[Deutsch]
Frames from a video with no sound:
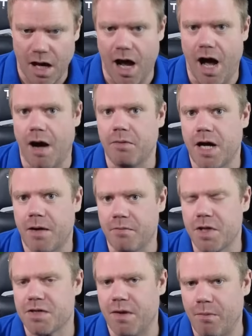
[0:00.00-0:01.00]
aber haben
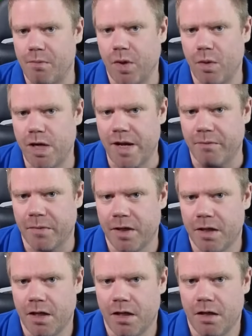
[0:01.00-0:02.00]
mit Trump ein Problem.
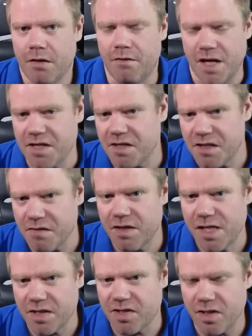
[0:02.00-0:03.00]
Wenn ich nicht
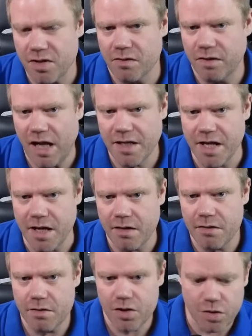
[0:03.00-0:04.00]
will, dass die zur Wahl gehe,
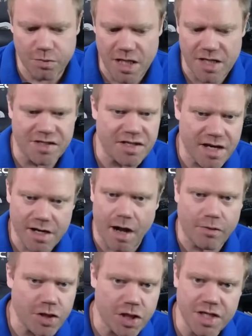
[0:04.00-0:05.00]
spiele ich denen
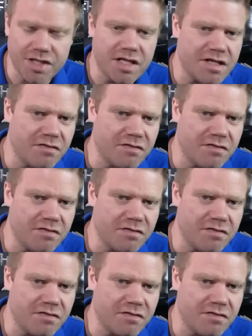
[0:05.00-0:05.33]
ausschließlich